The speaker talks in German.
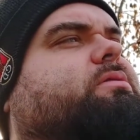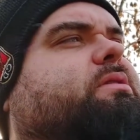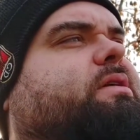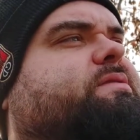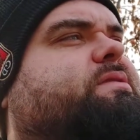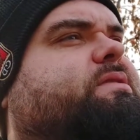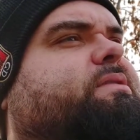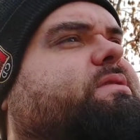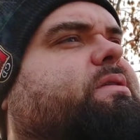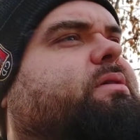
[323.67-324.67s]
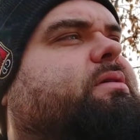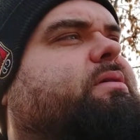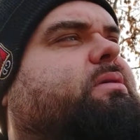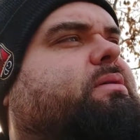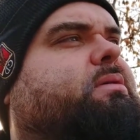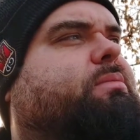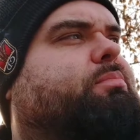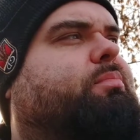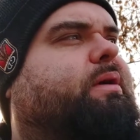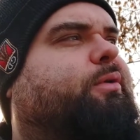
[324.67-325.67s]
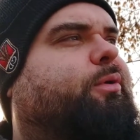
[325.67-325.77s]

dass ich bei